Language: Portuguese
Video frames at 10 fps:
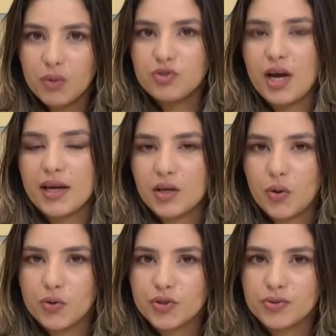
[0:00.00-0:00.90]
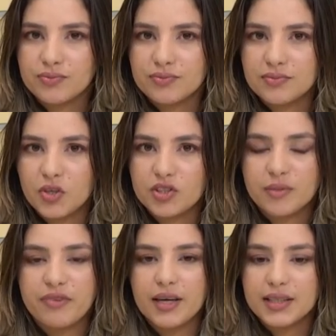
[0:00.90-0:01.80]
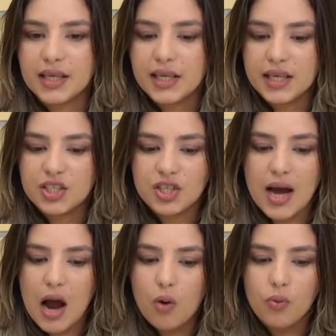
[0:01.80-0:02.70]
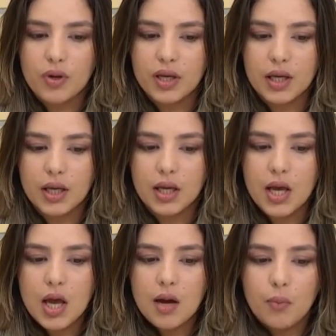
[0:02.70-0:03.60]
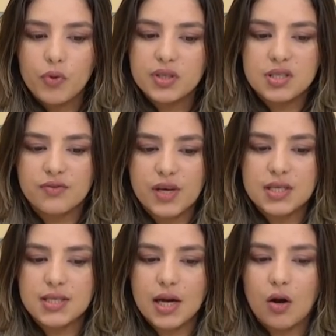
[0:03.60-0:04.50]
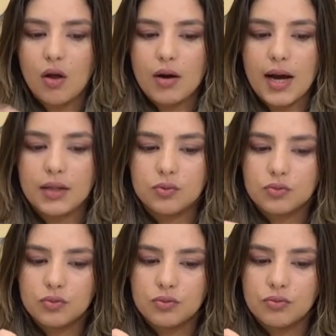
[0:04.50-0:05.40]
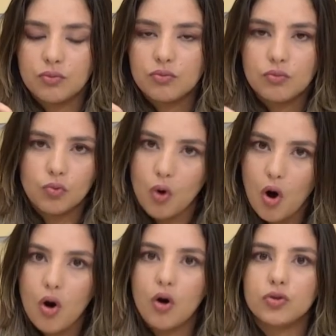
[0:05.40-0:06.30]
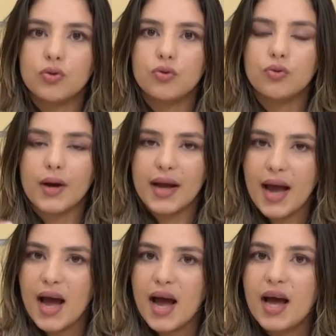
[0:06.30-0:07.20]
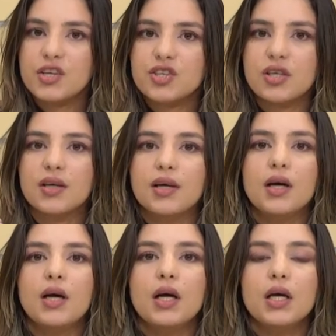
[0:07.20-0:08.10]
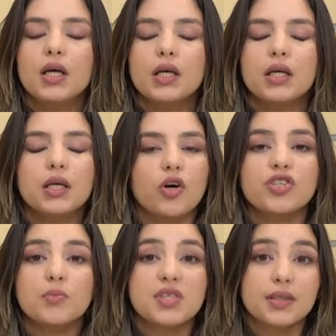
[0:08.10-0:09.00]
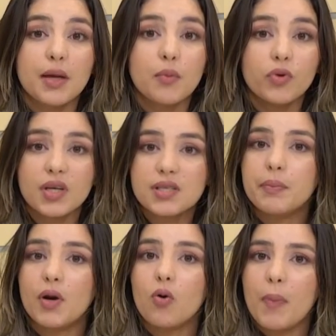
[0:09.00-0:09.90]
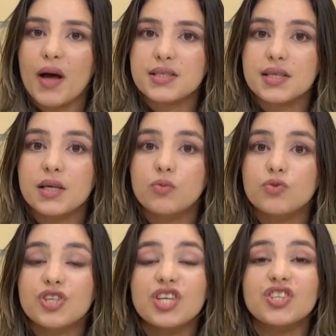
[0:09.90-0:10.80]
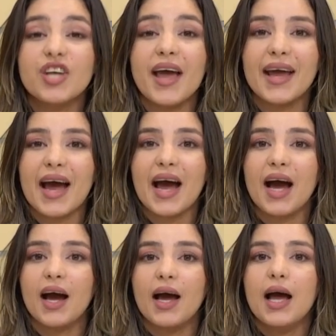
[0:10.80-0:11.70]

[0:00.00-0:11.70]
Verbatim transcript: um diagnóstico. Nós estamos falando aqui de algo que muitas vezes é colocado num, num rótulo, numa caixa, e que nós temos que ter muito essa preocupação de enxergar